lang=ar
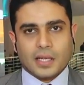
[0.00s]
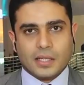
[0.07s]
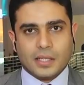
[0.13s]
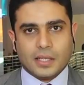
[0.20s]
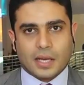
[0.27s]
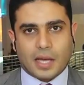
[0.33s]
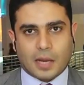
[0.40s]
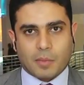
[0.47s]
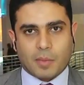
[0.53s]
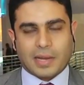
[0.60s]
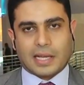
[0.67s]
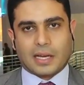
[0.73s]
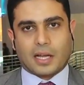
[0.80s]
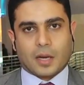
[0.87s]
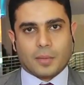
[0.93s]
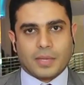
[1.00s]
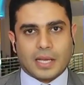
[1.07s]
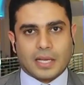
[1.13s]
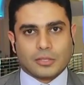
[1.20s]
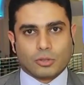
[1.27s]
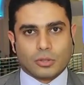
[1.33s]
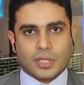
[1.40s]
للمملكة
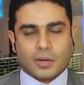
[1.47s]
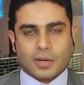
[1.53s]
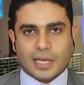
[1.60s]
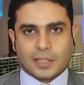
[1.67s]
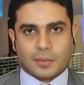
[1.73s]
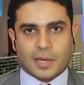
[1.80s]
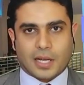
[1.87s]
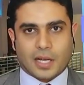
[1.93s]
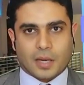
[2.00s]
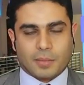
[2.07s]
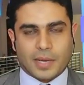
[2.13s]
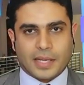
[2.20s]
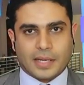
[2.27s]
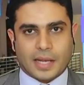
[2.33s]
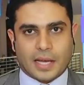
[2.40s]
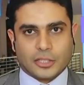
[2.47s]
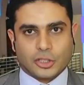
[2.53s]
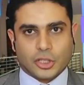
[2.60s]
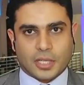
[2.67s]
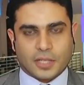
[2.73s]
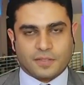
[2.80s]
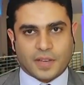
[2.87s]
العربية السعودية وخادم الحرمين
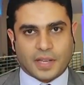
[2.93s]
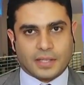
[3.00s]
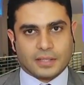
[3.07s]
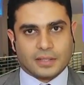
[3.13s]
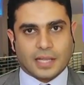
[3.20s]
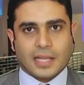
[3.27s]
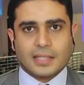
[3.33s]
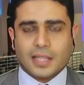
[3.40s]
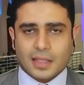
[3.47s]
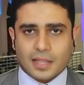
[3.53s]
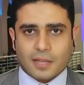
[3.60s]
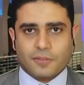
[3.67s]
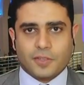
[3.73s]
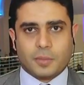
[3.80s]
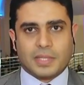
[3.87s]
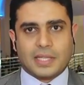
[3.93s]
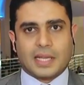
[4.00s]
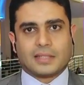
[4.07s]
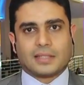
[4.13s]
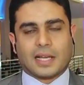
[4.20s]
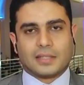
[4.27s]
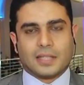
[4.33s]
الشريفين تحدث في
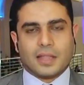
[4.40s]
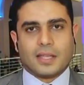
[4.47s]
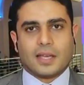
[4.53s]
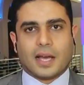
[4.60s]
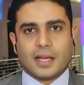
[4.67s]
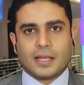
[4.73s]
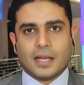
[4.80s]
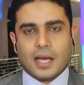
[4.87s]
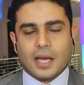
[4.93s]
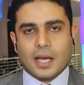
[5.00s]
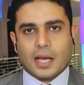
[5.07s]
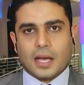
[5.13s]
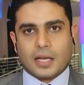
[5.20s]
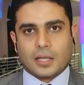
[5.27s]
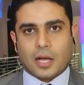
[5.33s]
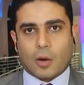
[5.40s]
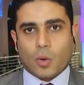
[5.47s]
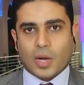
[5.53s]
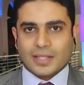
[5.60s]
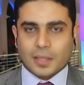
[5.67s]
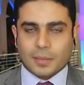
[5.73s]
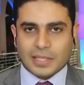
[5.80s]
بداية حديثه عن آه، أو
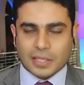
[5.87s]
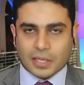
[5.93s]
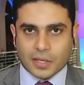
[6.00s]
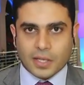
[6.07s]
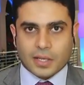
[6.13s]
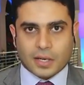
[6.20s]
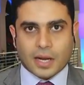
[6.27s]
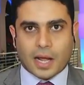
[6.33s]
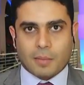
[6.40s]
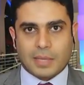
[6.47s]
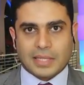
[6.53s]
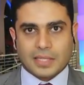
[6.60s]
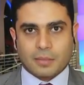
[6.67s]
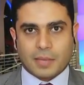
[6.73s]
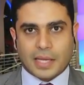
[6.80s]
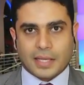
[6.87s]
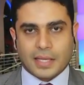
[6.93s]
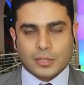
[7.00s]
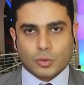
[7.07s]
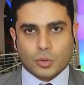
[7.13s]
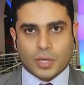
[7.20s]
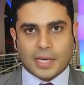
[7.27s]
قدم تقريرا عما تم
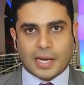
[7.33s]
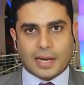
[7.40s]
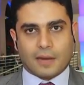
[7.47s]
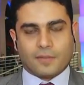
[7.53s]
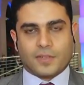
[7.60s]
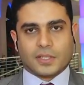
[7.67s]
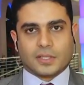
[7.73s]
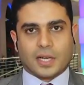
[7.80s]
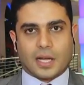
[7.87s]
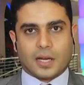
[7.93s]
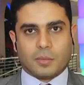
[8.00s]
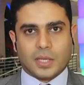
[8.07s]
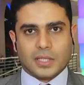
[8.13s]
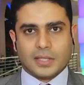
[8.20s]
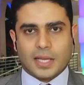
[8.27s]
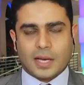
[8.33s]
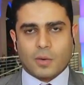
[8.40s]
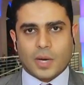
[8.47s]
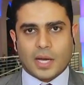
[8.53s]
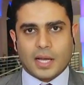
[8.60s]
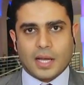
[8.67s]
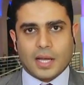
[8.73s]
إنجازه خلال الفترة الماضية
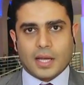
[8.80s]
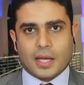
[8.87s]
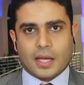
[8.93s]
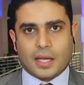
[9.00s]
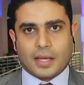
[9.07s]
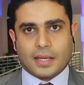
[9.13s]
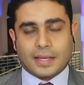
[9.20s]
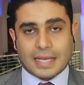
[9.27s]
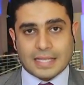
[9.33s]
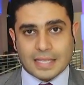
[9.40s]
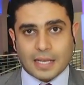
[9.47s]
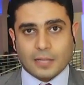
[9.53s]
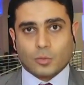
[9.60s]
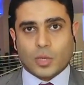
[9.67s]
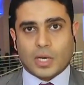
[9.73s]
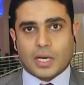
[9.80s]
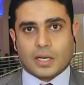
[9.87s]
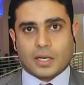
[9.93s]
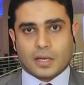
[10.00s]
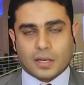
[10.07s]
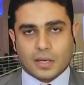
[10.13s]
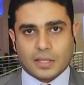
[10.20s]
وإنجازات
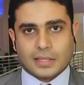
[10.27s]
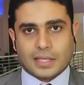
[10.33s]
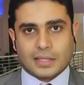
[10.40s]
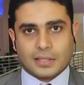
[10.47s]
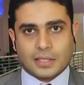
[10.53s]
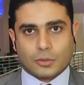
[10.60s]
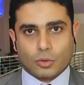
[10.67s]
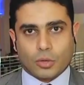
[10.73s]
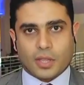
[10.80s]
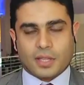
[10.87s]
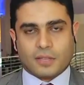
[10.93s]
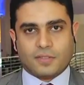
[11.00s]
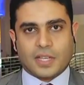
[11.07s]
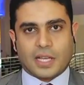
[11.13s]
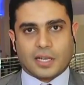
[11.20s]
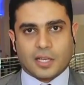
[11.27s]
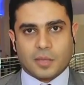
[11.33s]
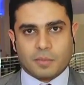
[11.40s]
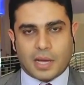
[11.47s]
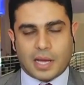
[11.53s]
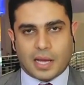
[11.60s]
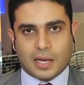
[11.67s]
وقرارات التي اتخذت في
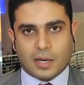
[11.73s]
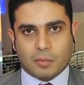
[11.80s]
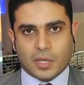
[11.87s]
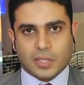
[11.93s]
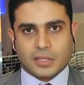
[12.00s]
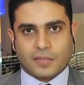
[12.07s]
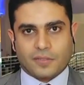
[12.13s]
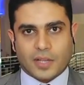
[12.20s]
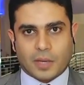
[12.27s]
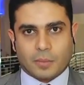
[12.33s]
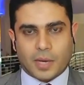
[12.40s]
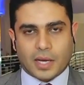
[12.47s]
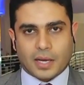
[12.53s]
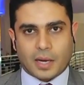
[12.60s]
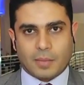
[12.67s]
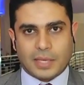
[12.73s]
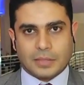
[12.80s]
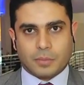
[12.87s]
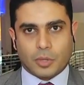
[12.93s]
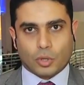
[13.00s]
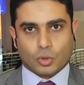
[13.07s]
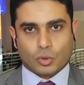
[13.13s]
القمة الماضية في البحر
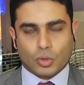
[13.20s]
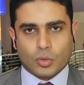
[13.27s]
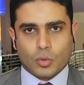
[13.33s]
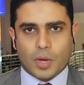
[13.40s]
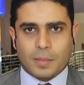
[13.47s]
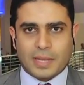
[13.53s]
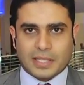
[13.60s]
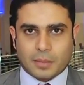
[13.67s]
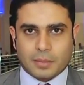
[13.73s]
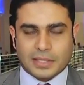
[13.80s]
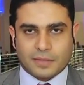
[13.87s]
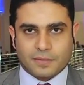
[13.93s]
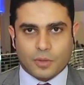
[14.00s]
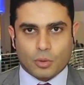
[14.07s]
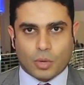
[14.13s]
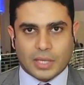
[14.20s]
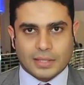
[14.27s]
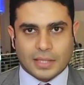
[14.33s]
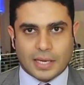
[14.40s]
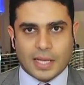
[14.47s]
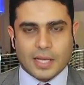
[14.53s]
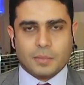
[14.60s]
الميت بالأردن وما تم تنفيذه
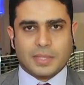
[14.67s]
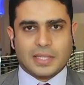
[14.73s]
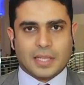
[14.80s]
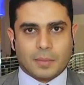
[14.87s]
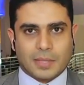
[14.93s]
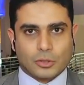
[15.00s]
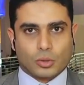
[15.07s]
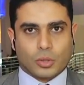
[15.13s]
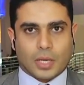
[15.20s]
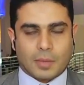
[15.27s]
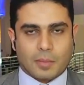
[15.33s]
حتى الآن من تمسك